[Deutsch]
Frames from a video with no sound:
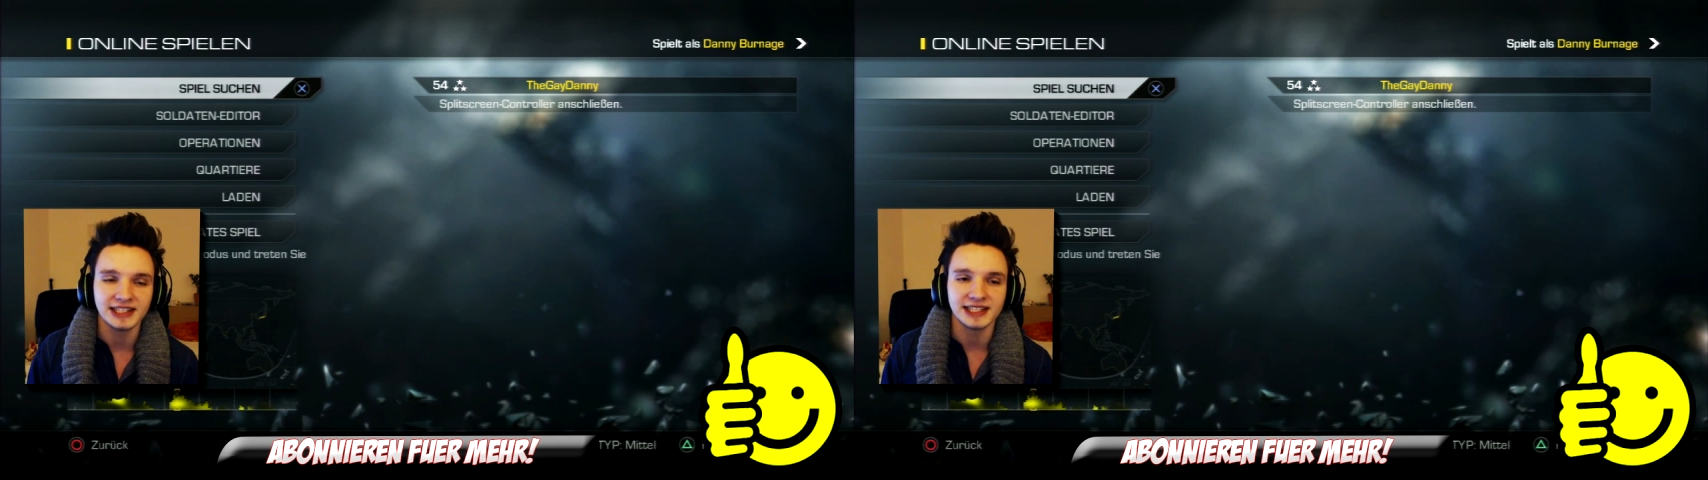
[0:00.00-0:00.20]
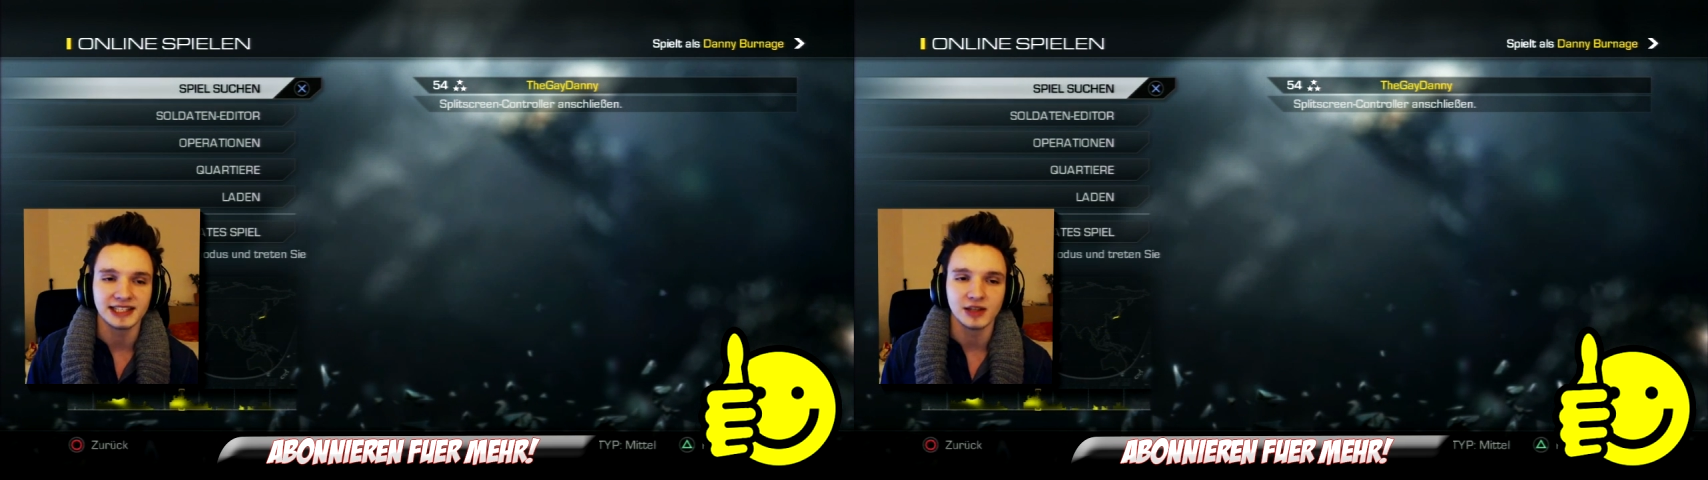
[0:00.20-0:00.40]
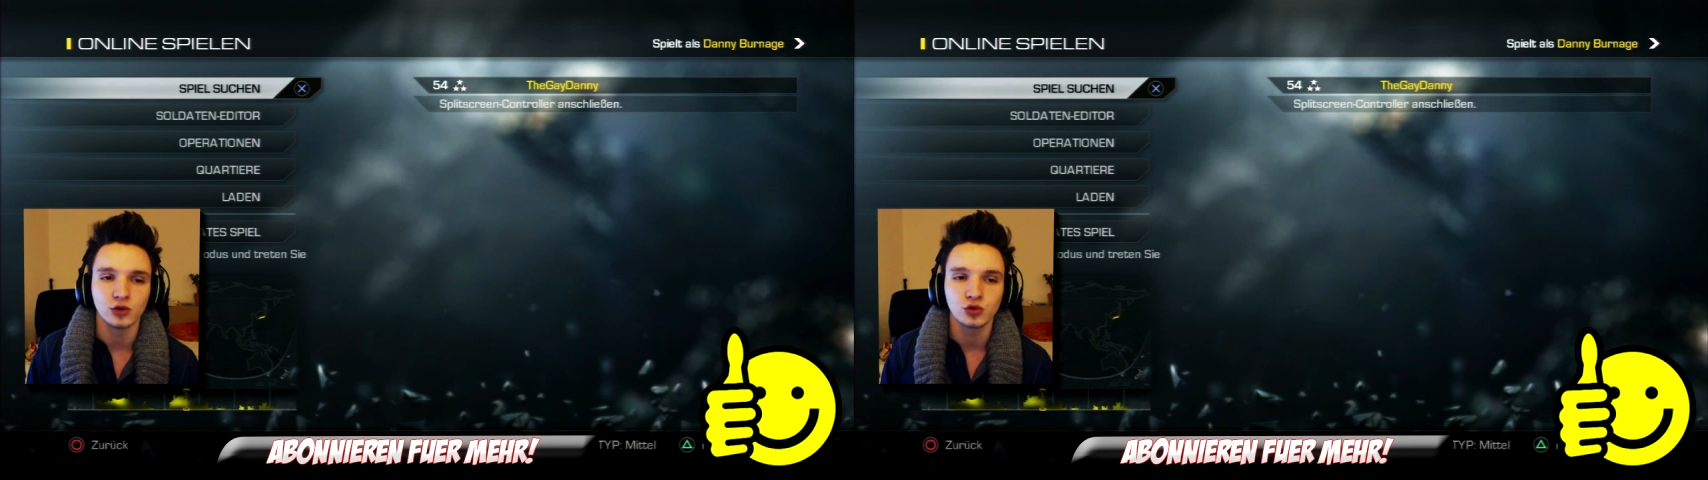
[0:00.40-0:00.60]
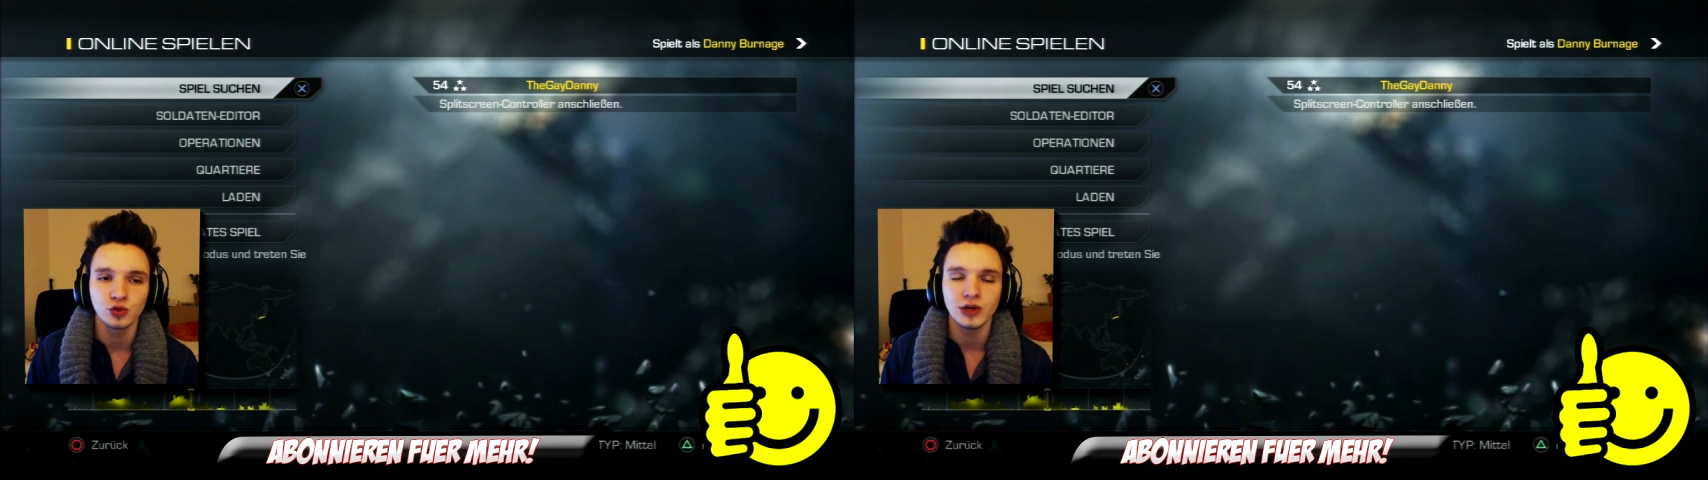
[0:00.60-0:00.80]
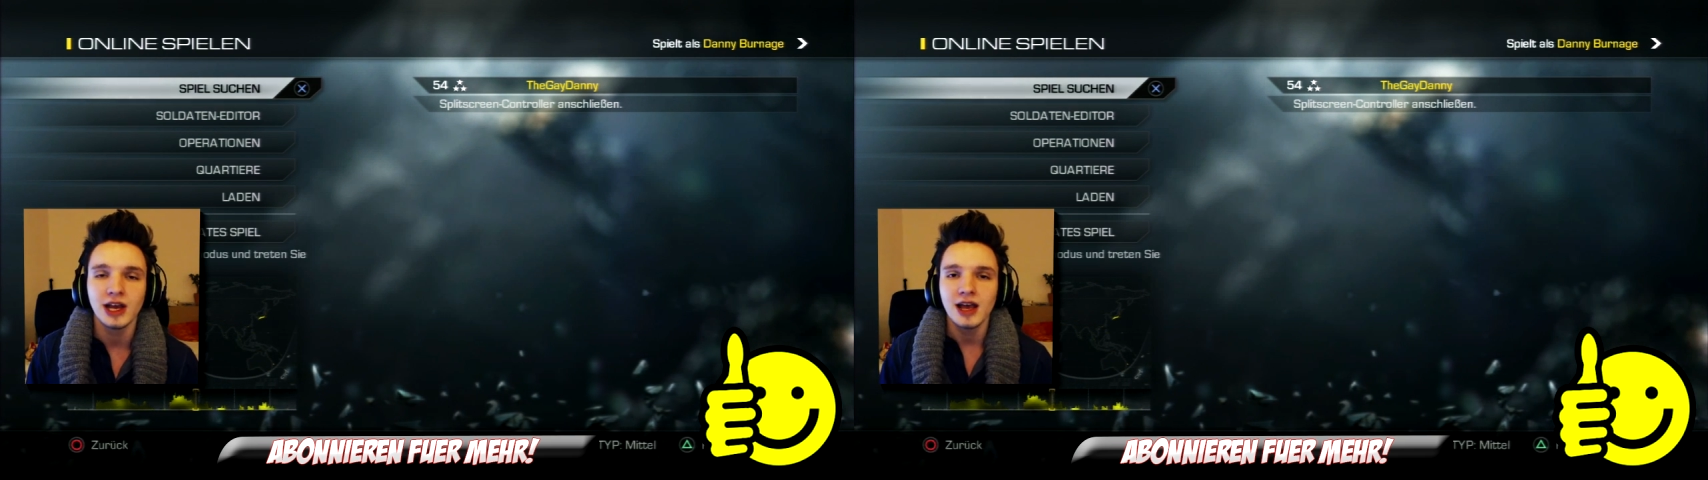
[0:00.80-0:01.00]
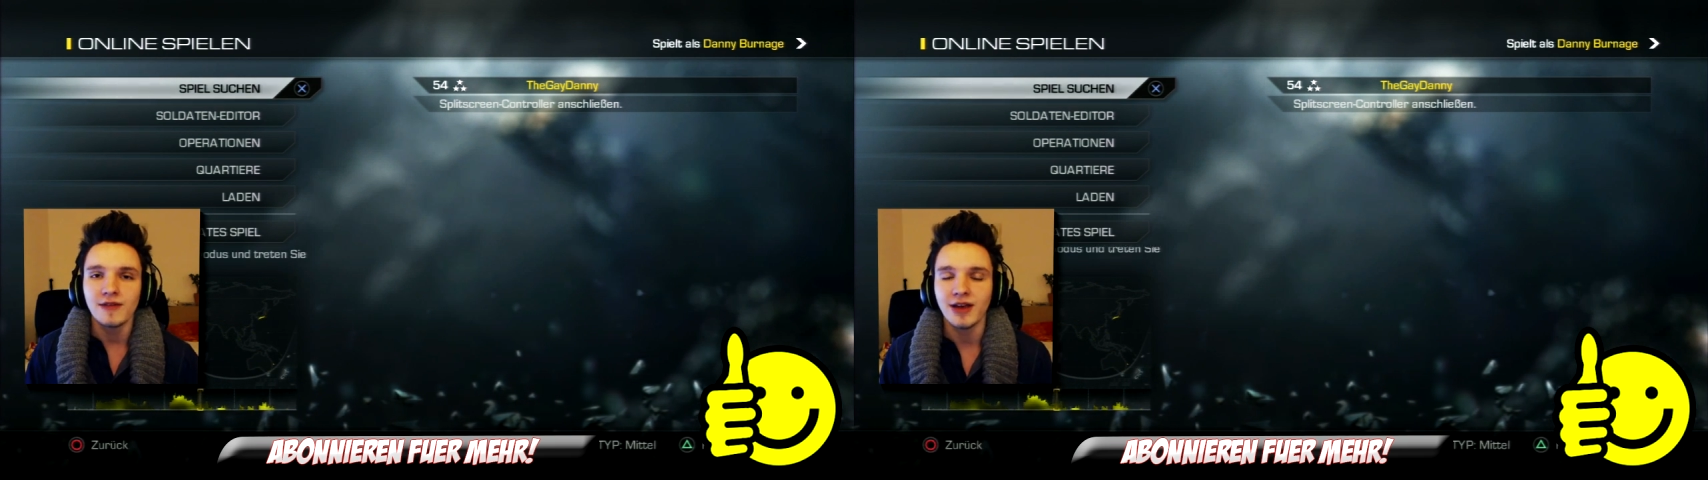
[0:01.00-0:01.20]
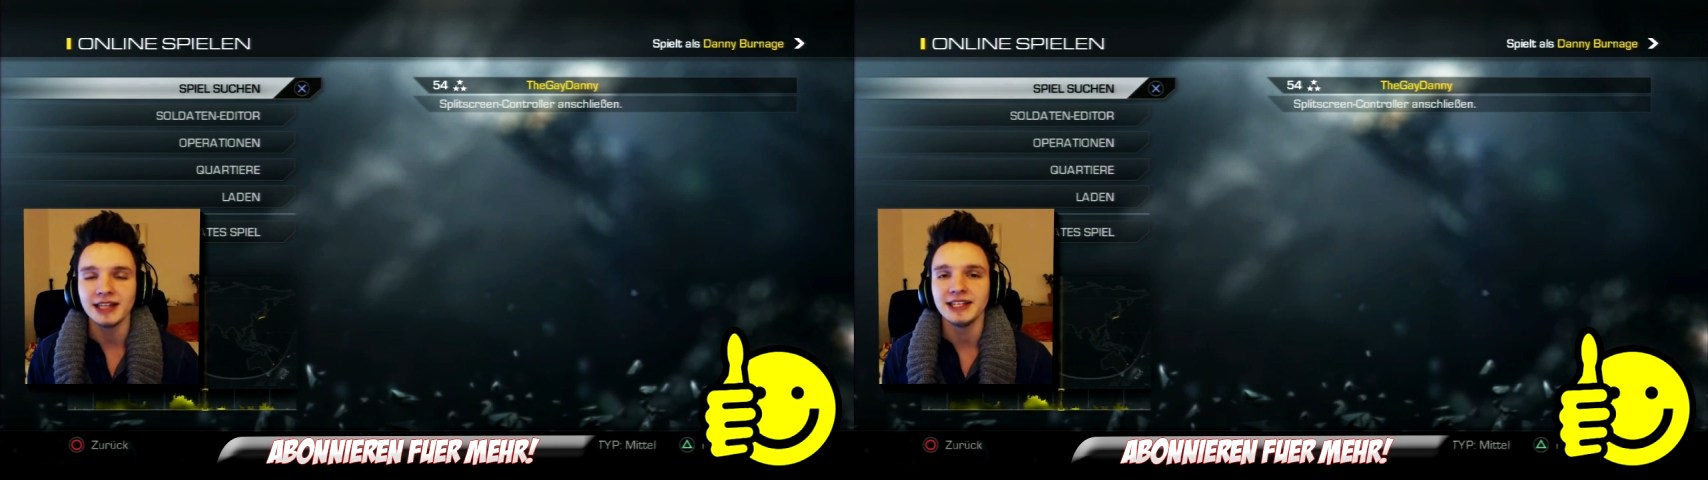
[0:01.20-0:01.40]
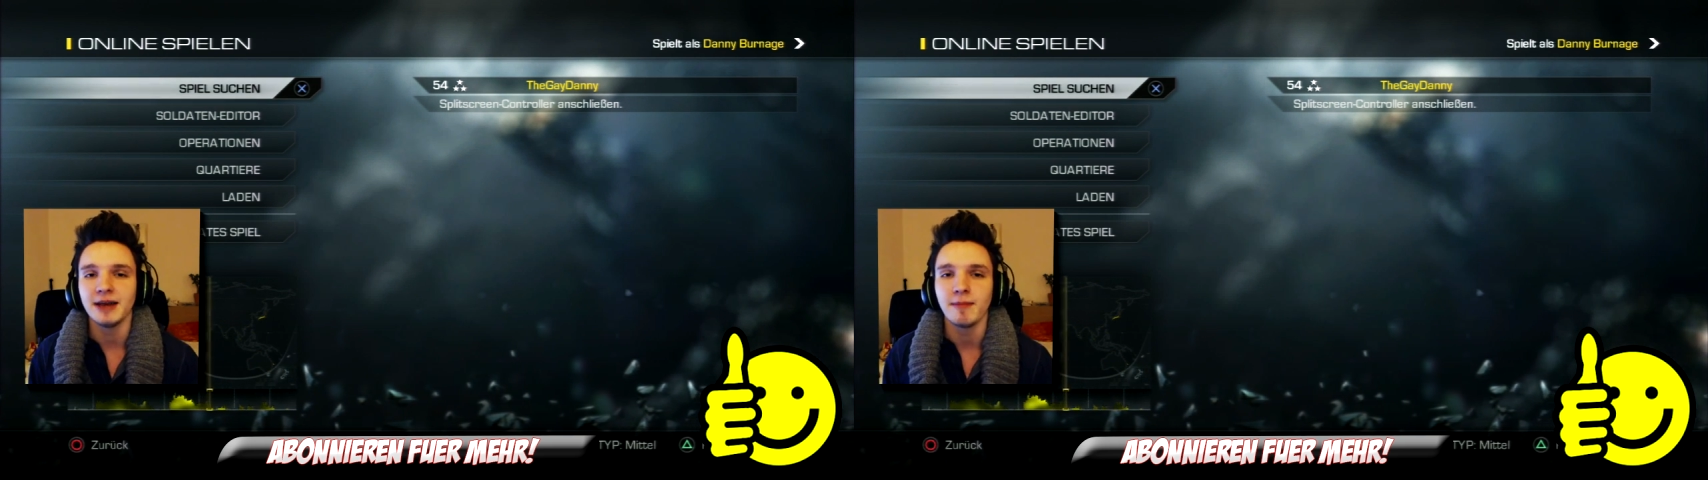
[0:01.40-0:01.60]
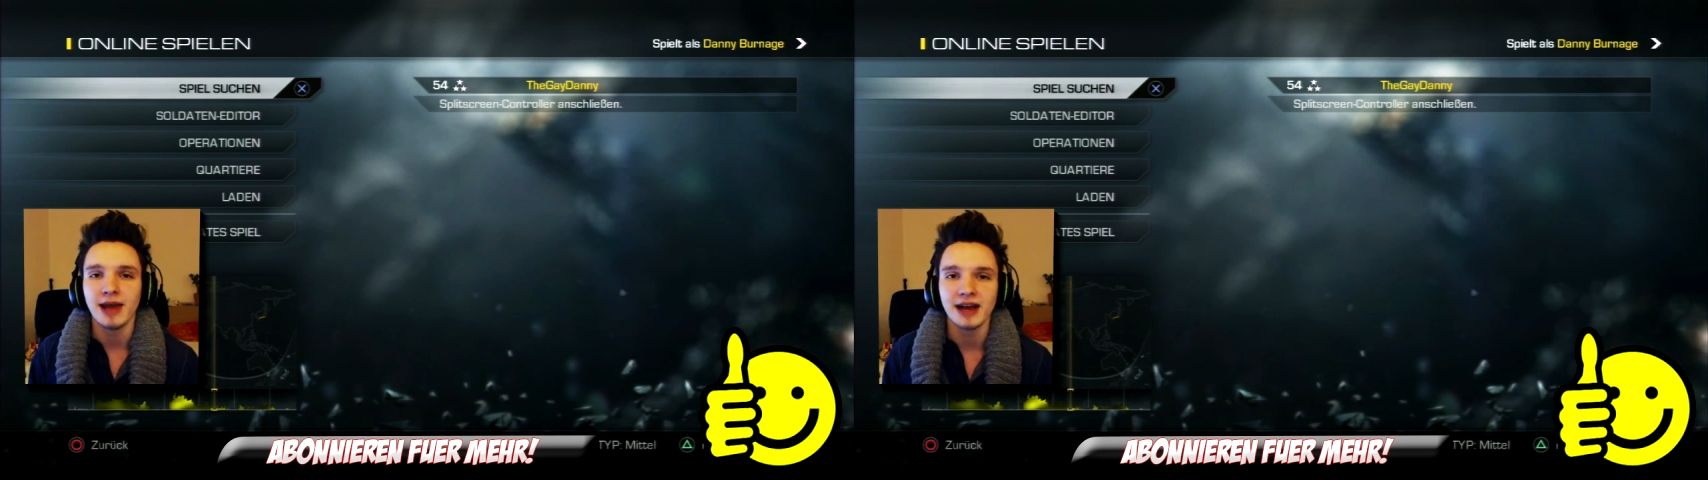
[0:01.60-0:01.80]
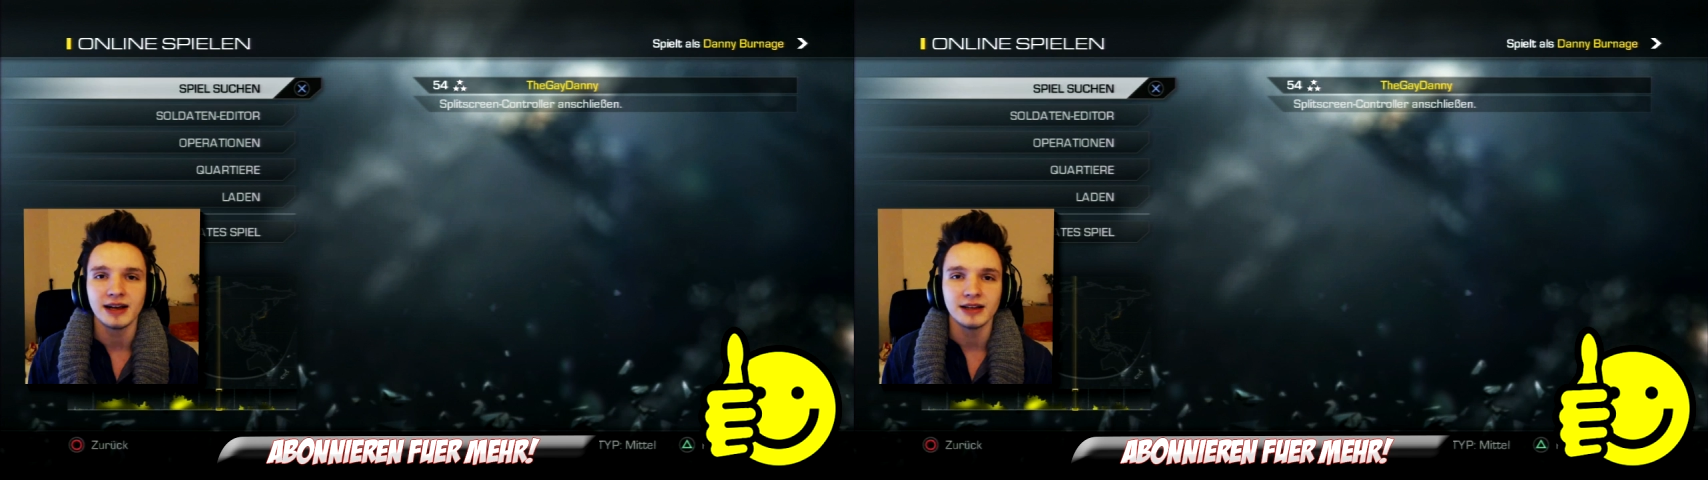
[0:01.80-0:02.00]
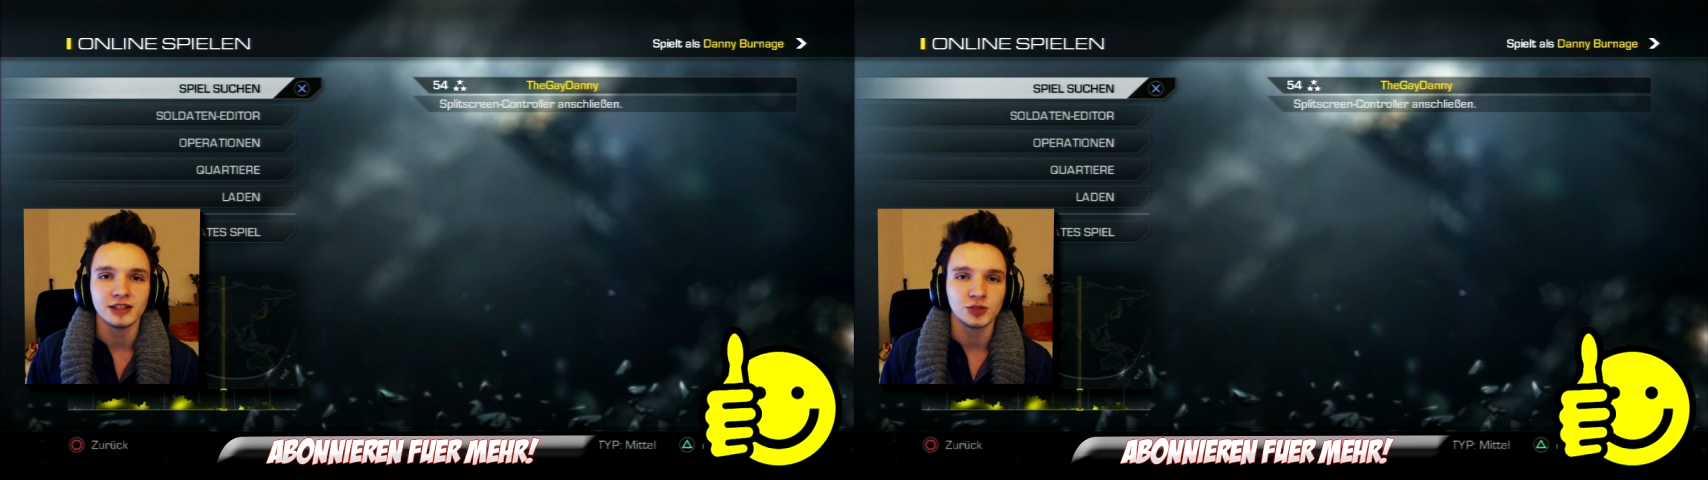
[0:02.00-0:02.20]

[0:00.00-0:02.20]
ich das jetzt auch tun. Wenn ihr mehr äh,